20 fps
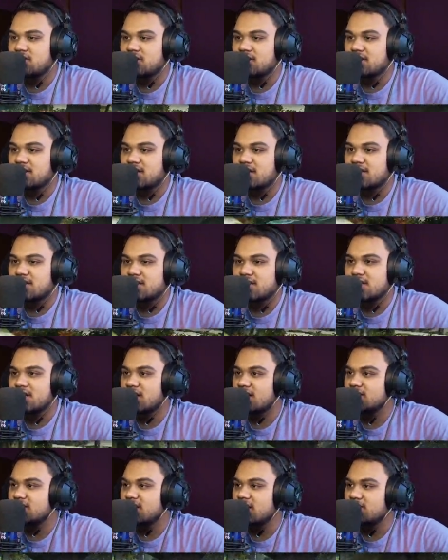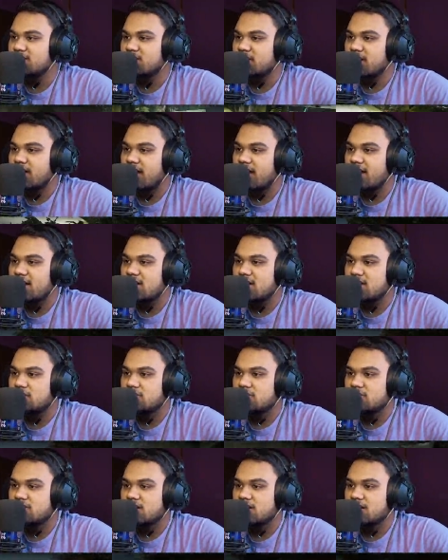तरह खतरनाक जानवर है नहीं
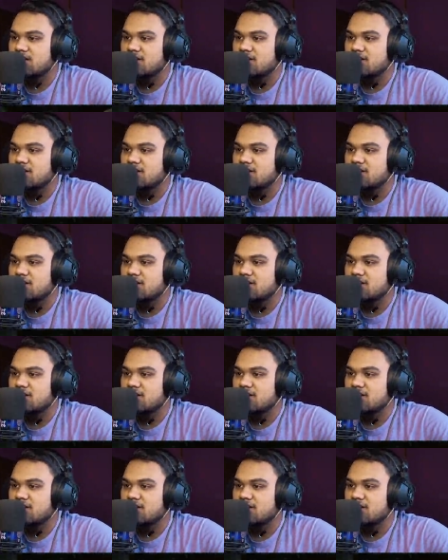उतना